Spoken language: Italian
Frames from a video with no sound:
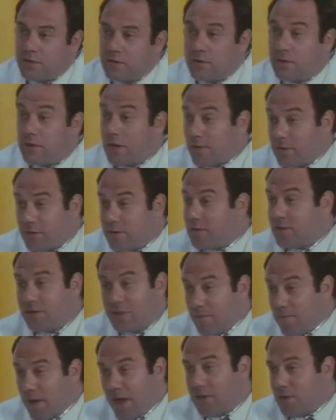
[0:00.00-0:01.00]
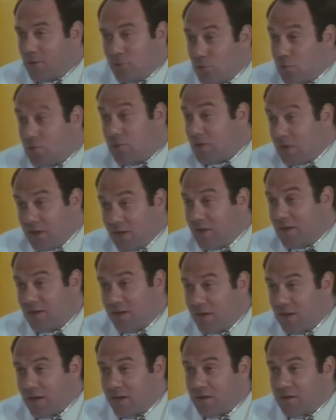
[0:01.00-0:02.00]
padre... Te mangi tutto te?
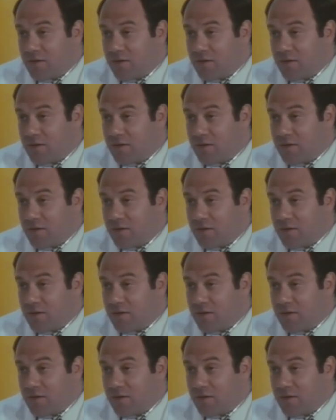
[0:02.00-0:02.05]
Eh,